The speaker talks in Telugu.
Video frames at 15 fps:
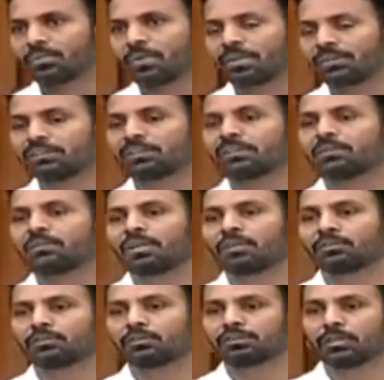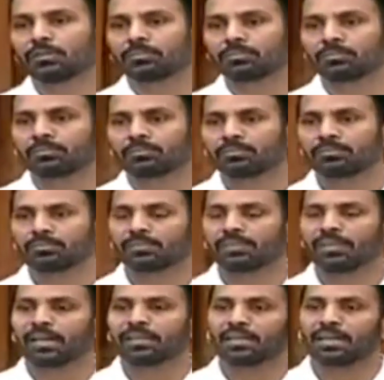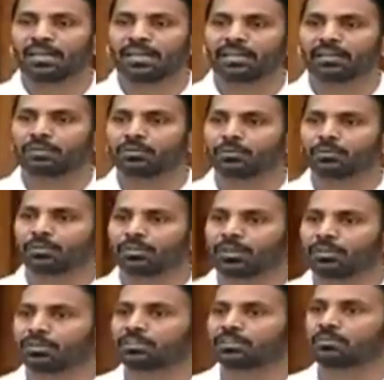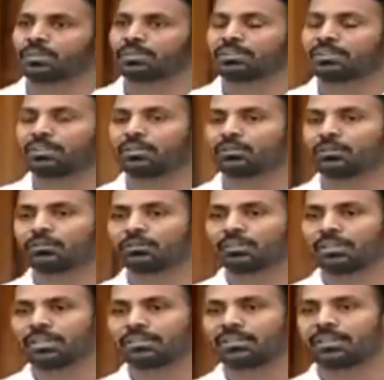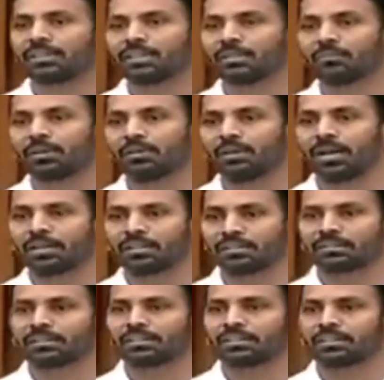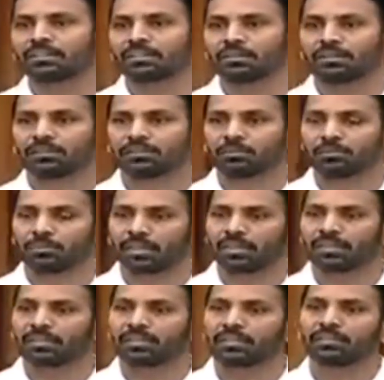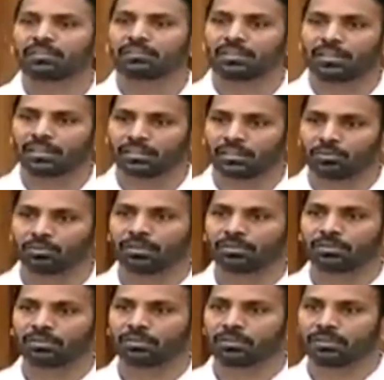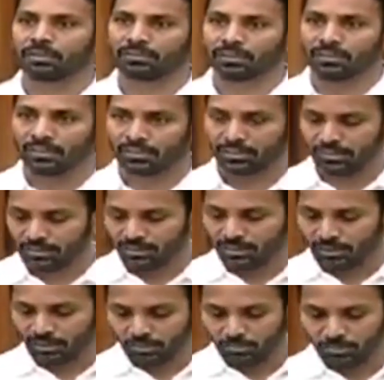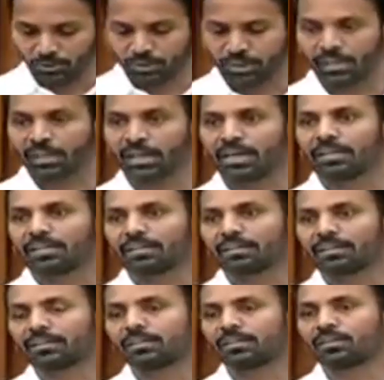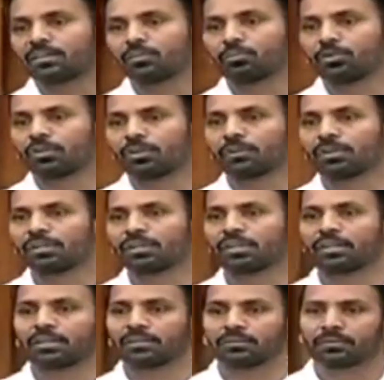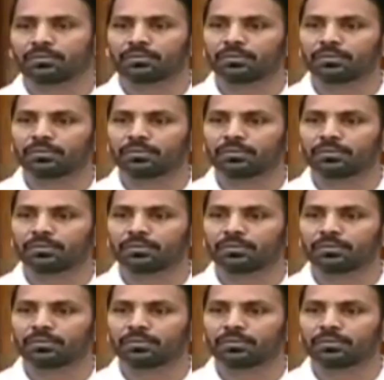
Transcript: పరిస్థితిని మనం చూసాం దాన్ని ఎలా ఎదుర్కొందామని చెప్పేసి ఈరోజు దేశానికే మనం ఆదర్శంగా నిలిచామని చెప్పడానికి చాలా గర్వపడుతున్నాం అధ్యక్ష ముఖ్యంగా ముఖ్యమంత్రి గారు